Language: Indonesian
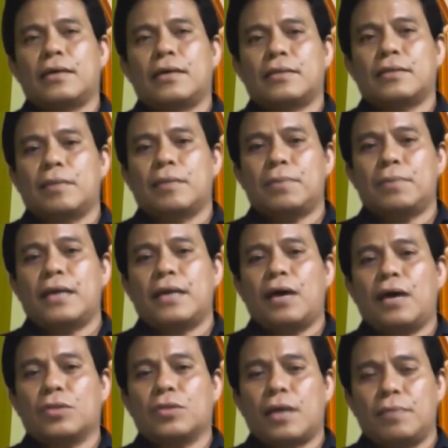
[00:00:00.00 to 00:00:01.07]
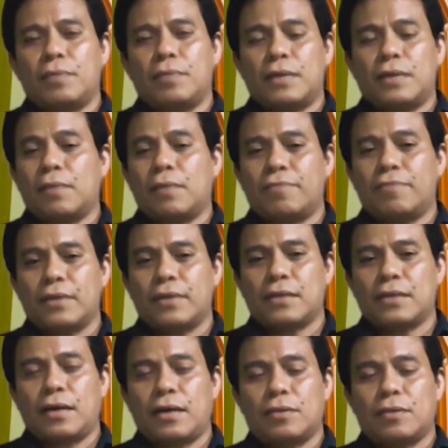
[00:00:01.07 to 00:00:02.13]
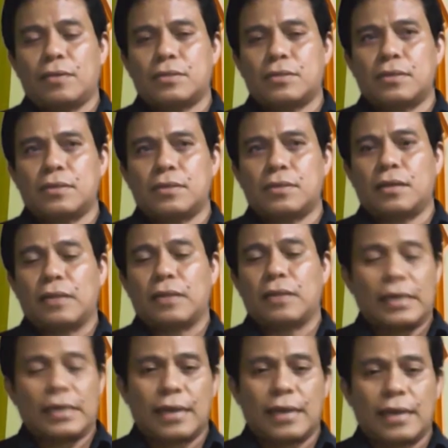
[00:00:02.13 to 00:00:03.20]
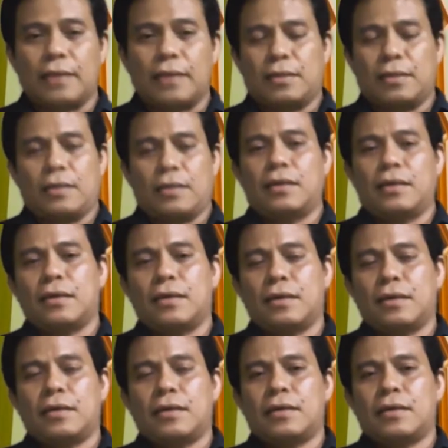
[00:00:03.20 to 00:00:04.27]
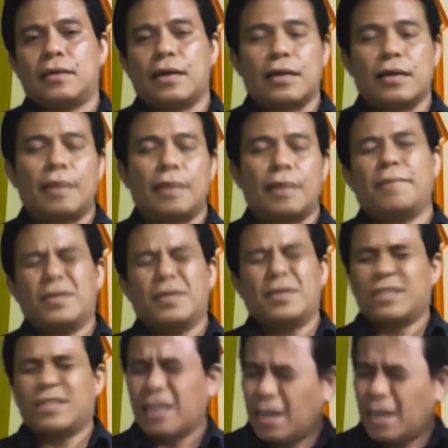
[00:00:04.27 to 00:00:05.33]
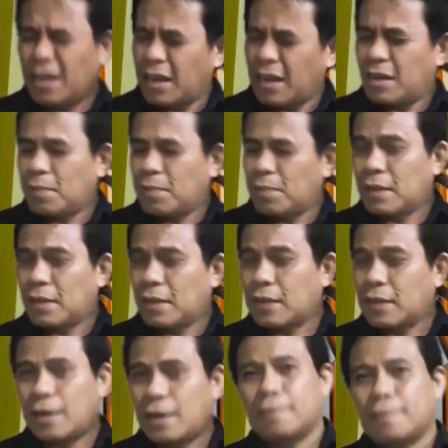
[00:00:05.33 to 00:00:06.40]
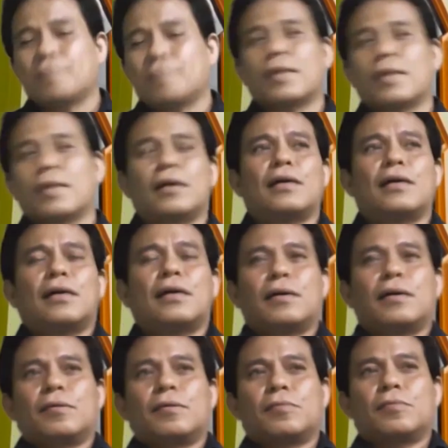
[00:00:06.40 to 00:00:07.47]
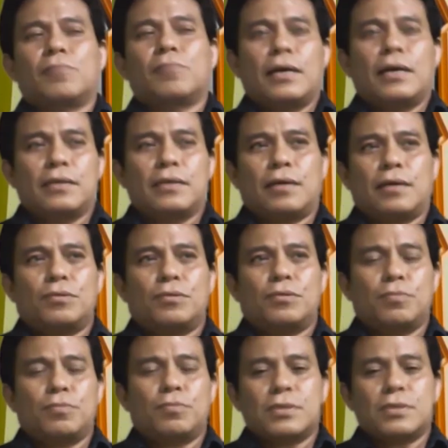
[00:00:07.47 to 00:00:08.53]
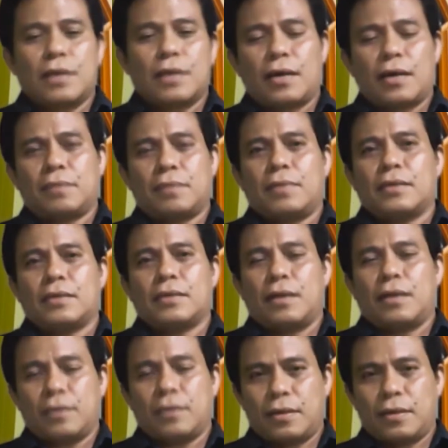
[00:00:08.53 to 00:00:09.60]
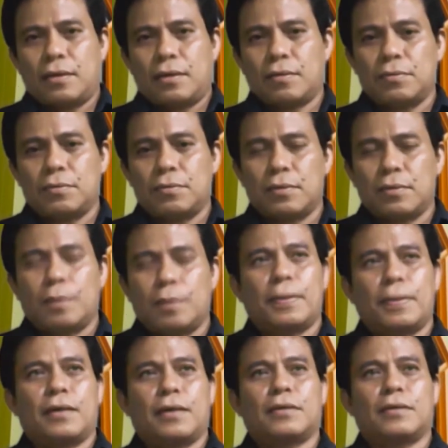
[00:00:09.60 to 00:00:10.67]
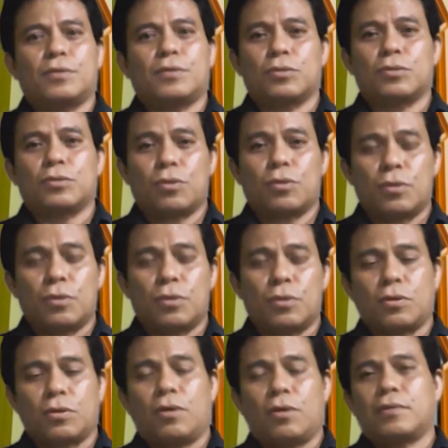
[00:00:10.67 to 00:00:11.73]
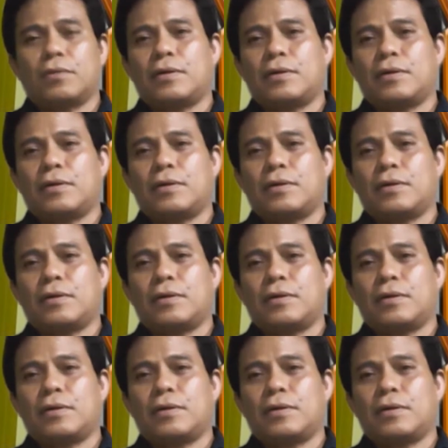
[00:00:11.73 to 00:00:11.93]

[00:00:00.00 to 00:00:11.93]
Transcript: tapi ya outcome dan manfaatnya harus uh, terlihat ya karena seringkali ada yang mengatakan banyak guru besar, banyak guru, apa dokter-dokter